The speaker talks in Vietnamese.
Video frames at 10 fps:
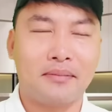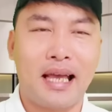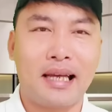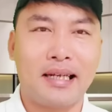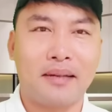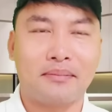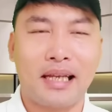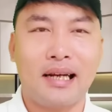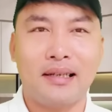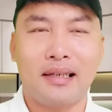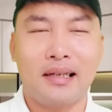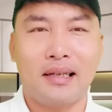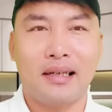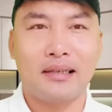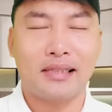nay cái đầm trắng
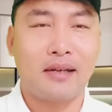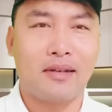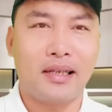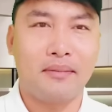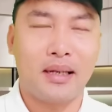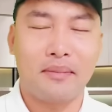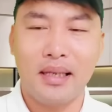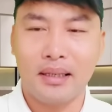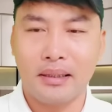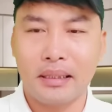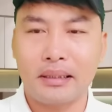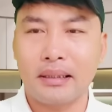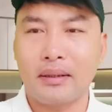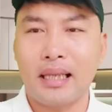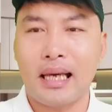đó sau khi mà biết được
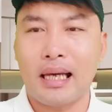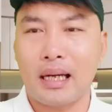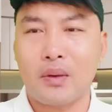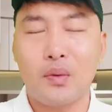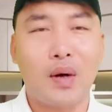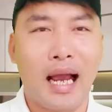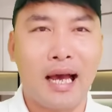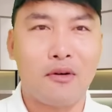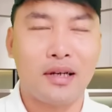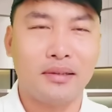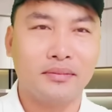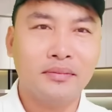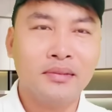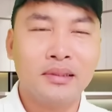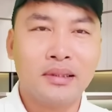gọi là cu cao đó
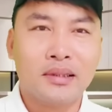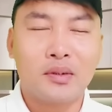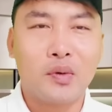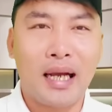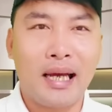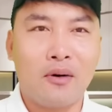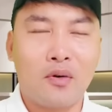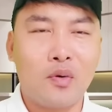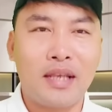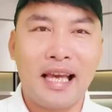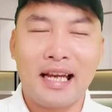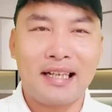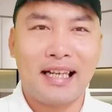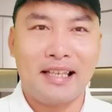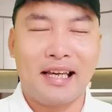cu cao cu giang
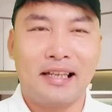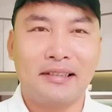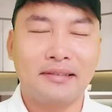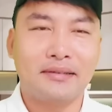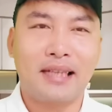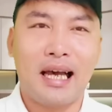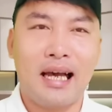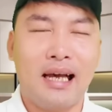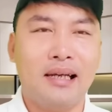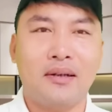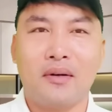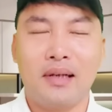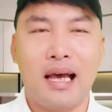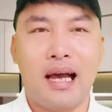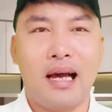đó cả nhà đã gọi
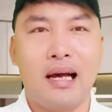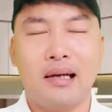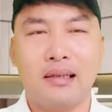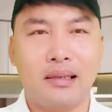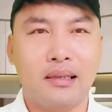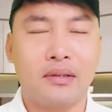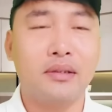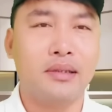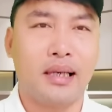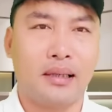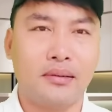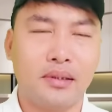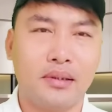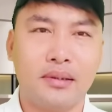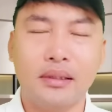là à, thừa nhận
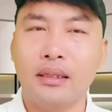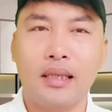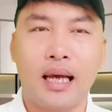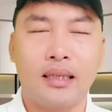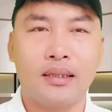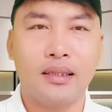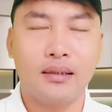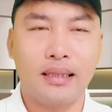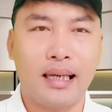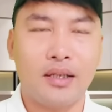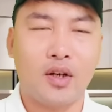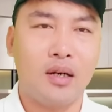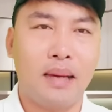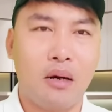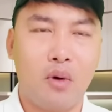rồi thừa nhận trước văn
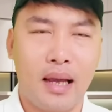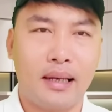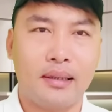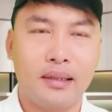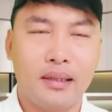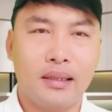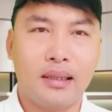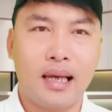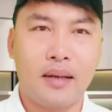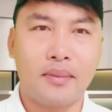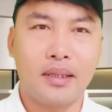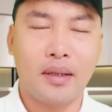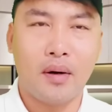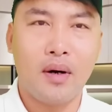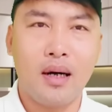võ báo quan là mình
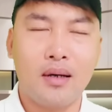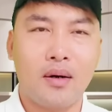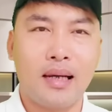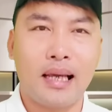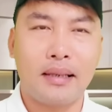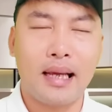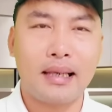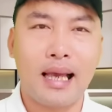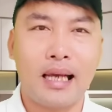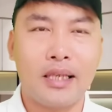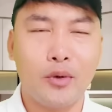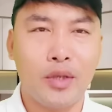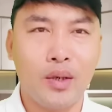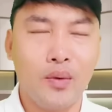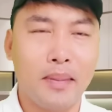có gọi là gian gian díu
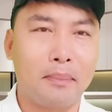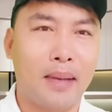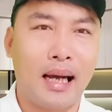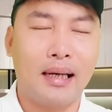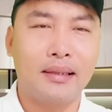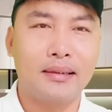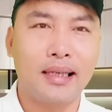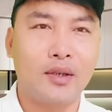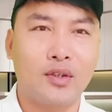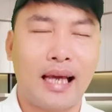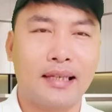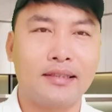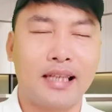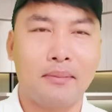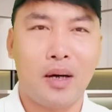díu mập mờ với con
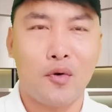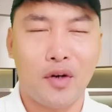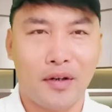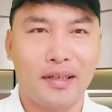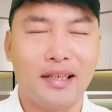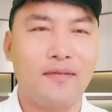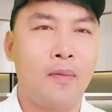thạnh sà mâu rồi đó